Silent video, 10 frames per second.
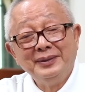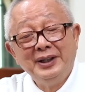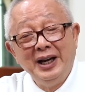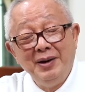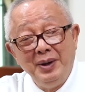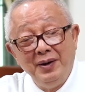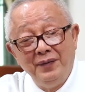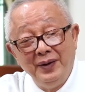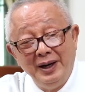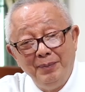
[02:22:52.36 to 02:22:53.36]
ที่มี
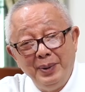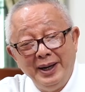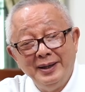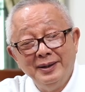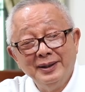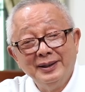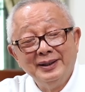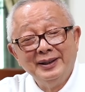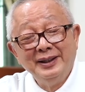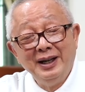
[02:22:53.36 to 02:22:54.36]
ฟิลิปปินส์
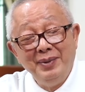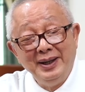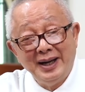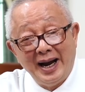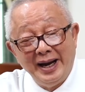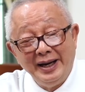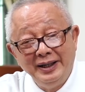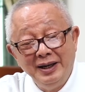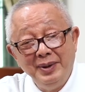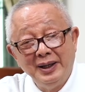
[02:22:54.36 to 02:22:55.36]
ที่มีไทย
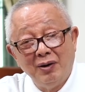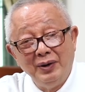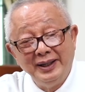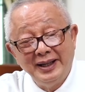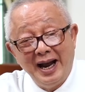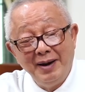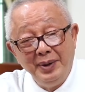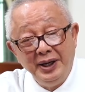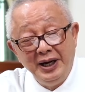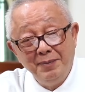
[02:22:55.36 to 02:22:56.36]
ที่มีเกาหลีใต้
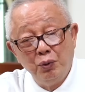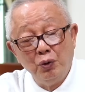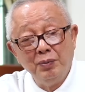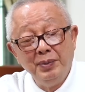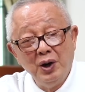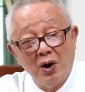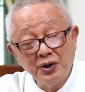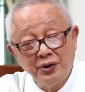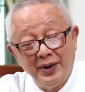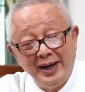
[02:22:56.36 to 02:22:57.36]
มีญี่ปุ่นมีออ
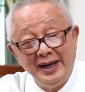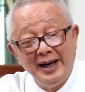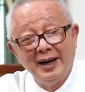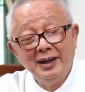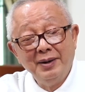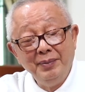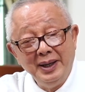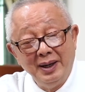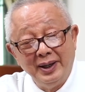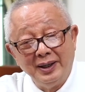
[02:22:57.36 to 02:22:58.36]
สเตรเลียมี
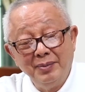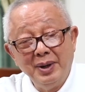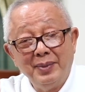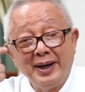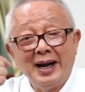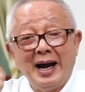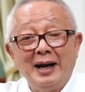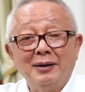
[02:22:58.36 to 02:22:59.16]
อังกฤษและมีอเมริกา